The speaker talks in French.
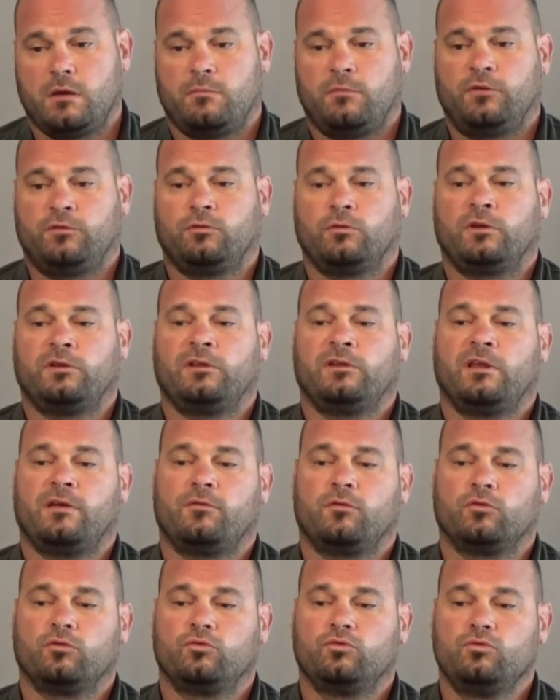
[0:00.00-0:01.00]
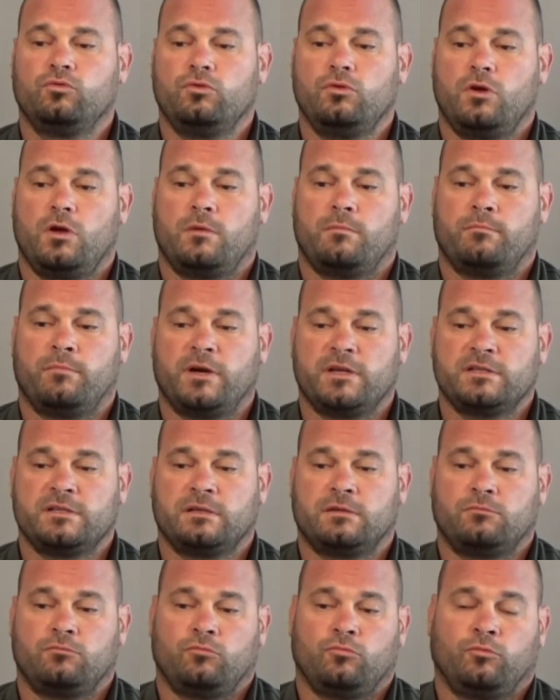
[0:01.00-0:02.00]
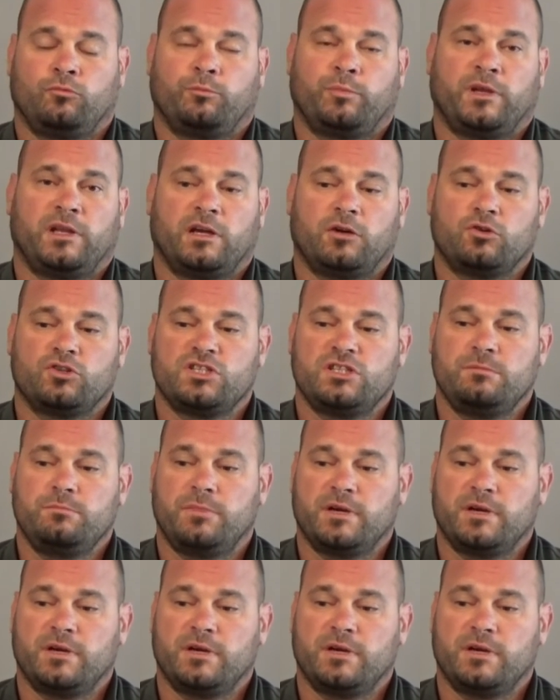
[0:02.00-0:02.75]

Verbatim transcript: Mais ce doit être avant tout une pédagogie